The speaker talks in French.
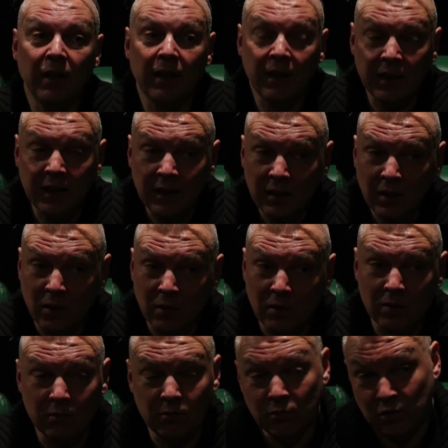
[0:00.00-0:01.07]
Et,
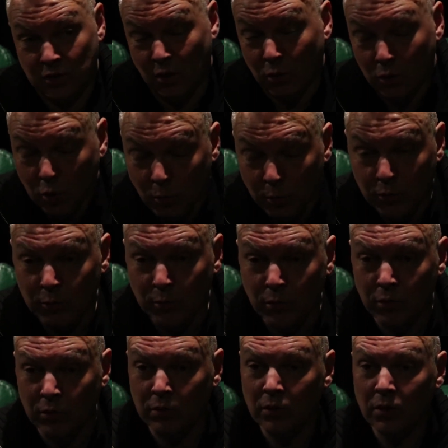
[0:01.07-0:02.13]
ce qui est encore plus
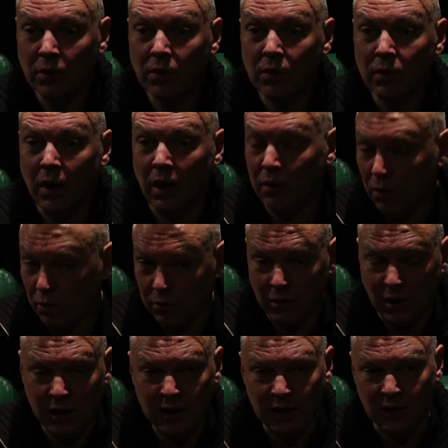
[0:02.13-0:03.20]
beau, alors que
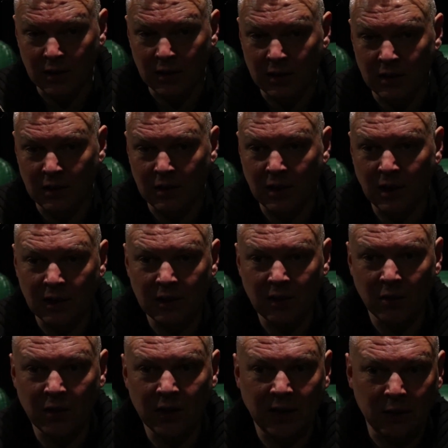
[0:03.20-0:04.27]
là, il, a
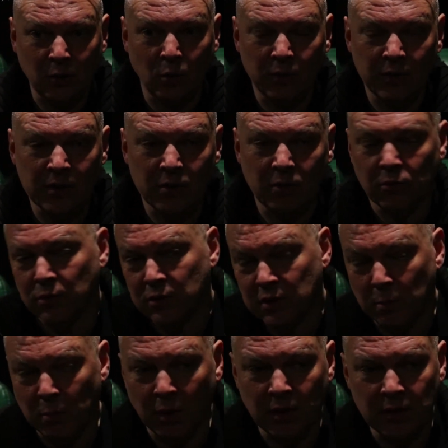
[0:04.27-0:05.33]
dans les 80 ans, donc
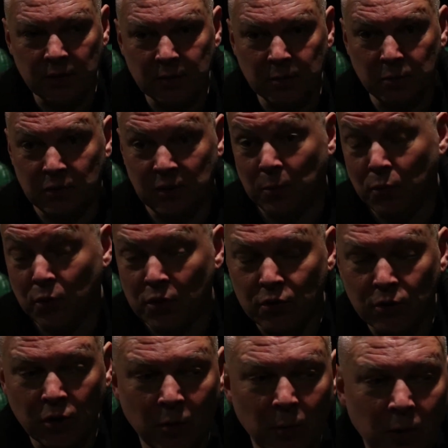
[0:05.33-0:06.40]
c'est pas c'est plus un
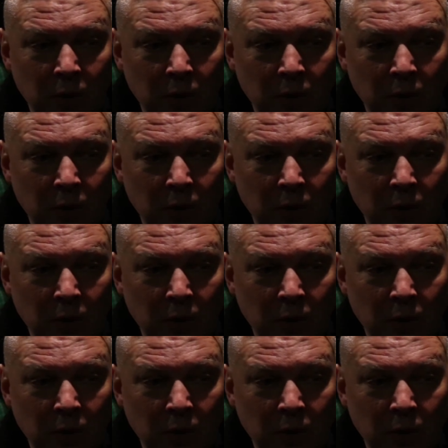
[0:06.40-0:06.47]
jeune homme,